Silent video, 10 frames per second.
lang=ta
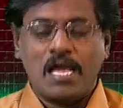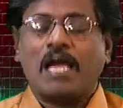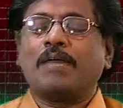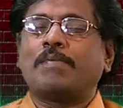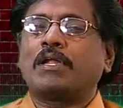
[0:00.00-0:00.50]

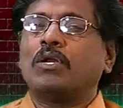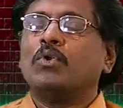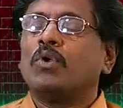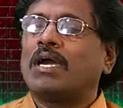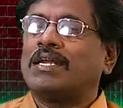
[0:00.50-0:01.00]
அங்கே பார்க்க
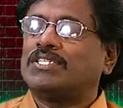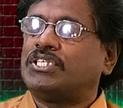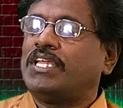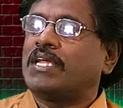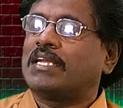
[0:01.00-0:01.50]
லூக்கா
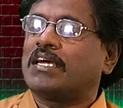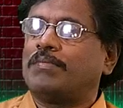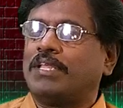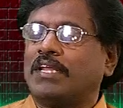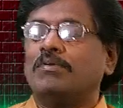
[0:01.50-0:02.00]
நச்சரி
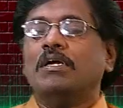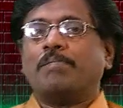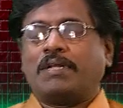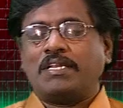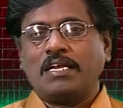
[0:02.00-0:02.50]
நான்காம் அதிகாரம்
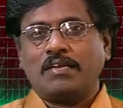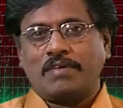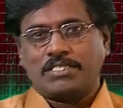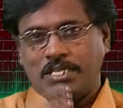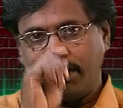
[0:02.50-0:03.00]
பதினான்கை
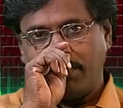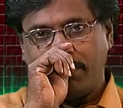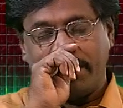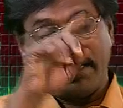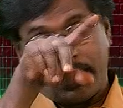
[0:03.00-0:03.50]
வாசிக்கின்ற
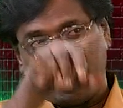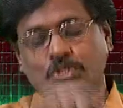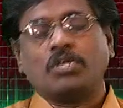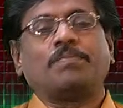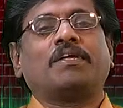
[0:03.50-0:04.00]
பொழுது அங்கே
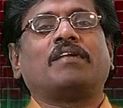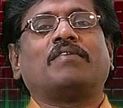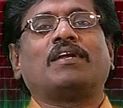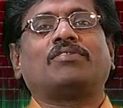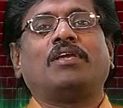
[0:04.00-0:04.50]
சொல்லப்படுகிற
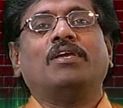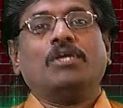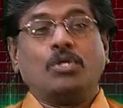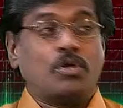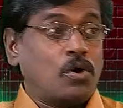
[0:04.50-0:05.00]
வார்த்தை
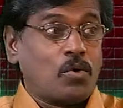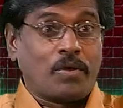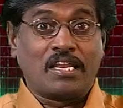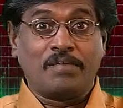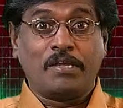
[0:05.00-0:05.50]
இதோ
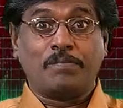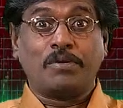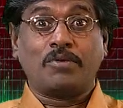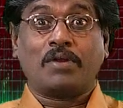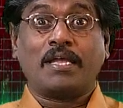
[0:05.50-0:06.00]
வல்லமை
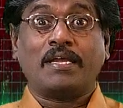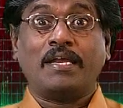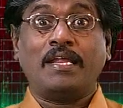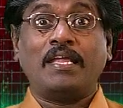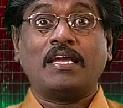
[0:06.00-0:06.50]
கொண்டவராய்
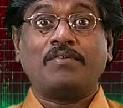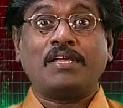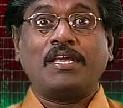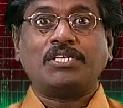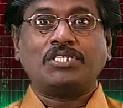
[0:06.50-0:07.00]

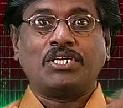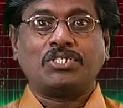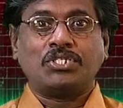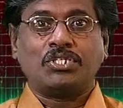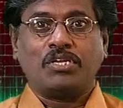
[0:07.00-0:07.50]
கலீலியாவுக்கு இயேசு
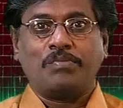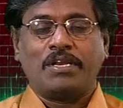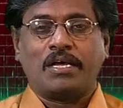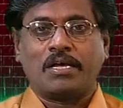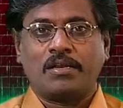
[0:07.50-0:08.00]
கிறிஸ்து
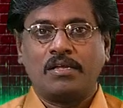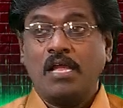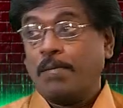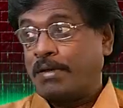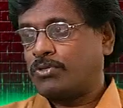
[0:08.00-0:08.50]
திரும்பினார்
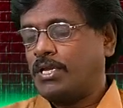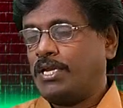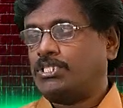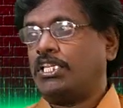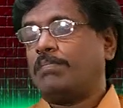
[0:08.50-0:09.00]
மத்திய
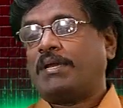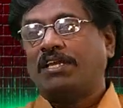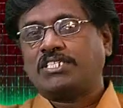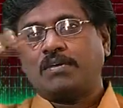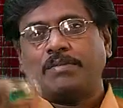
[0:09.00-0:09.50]
நெரிசதி
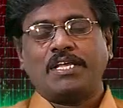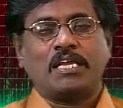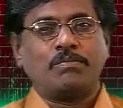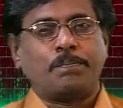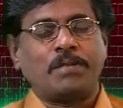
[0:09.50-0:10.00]
பதினைஞ்சாம்
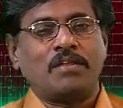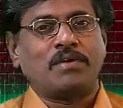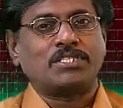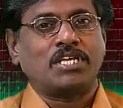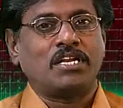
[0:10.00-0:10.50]
அதிகாரம் முப்பதில்
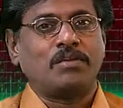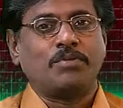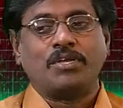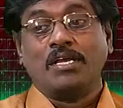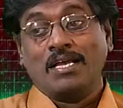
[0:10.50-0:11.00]
வாசிக்கின்ற
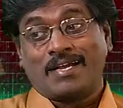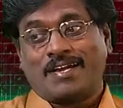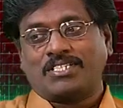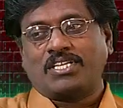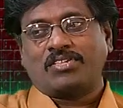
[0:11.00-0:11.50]
பொழுது
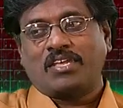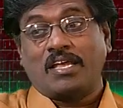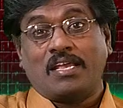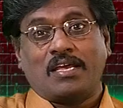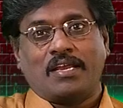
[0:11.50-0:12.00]
கனசரத்து
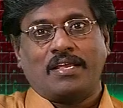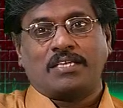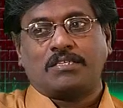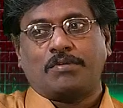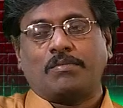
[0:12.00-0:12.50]
ஏரிக்கரையில்
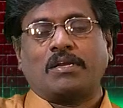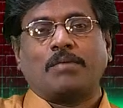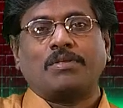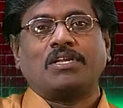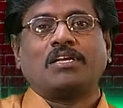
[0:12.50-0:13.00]
இயேசு பெருமான்
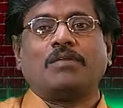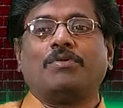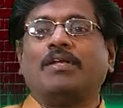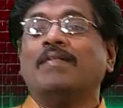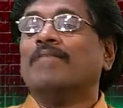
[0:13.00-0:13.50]
அமர்ந்திருக்கின்ற
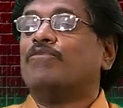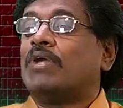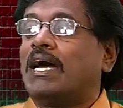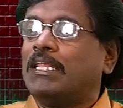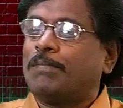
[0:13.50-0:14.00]
பொழுது
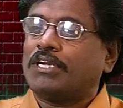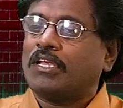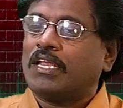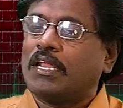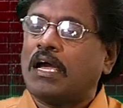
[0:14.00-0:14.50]
வியாதிப்பட்ட
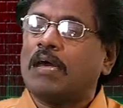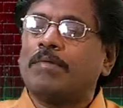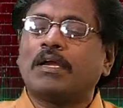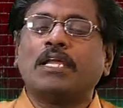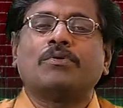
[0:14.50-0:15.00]
எல்லா
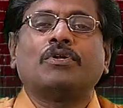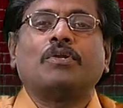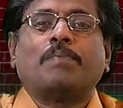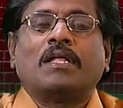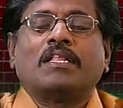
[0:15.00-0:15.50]
மக்களை கொண்டு
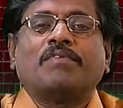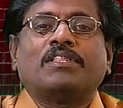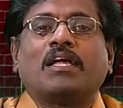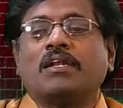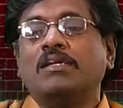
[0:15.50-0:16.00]
அவர் பார்த்து
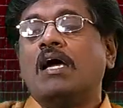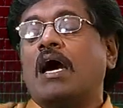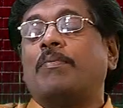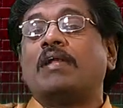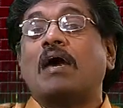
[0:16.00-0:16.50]
வைத்தார்கள்
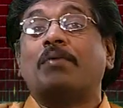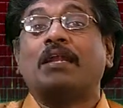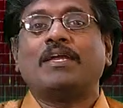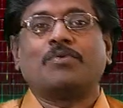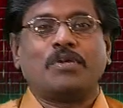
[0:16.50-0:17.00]
அவர்
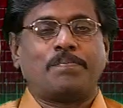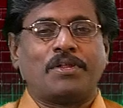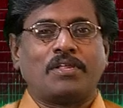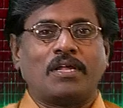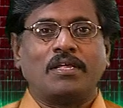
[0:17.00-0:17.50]
அவர்களை
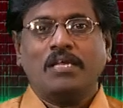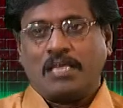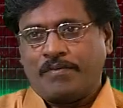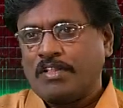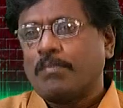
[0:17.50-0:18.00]
குணப்படுத்தினார்
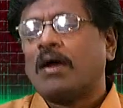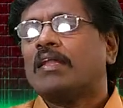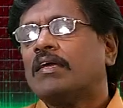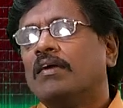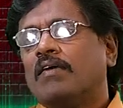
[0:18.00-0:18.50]
இவ்விதமான
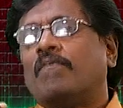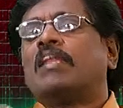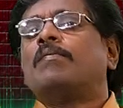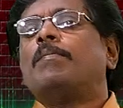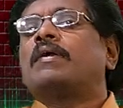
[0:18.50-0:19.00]

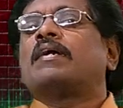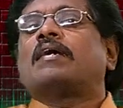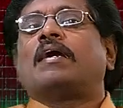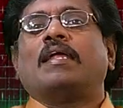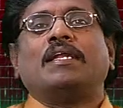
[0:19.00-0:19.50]
வல்லமை மிக்க
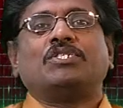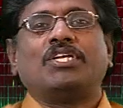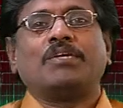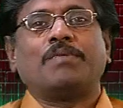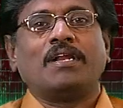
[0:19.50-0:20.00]
காரியங்களை
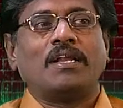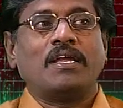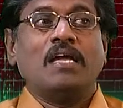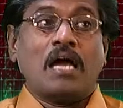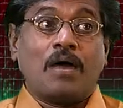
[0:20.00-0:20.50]
செய்தபடினாலே
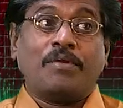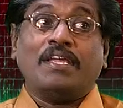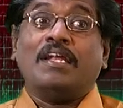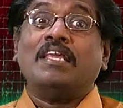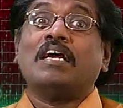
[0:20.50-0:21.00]
அவரை
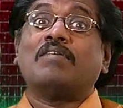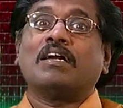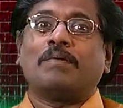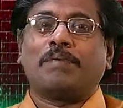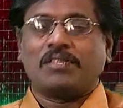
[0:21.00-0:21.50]

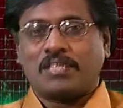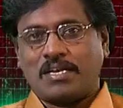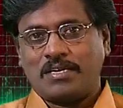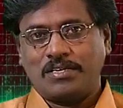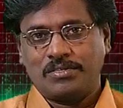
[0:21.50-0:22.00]
எளியாவாக
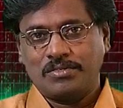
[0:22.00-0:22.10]
பார்த்தார்கள்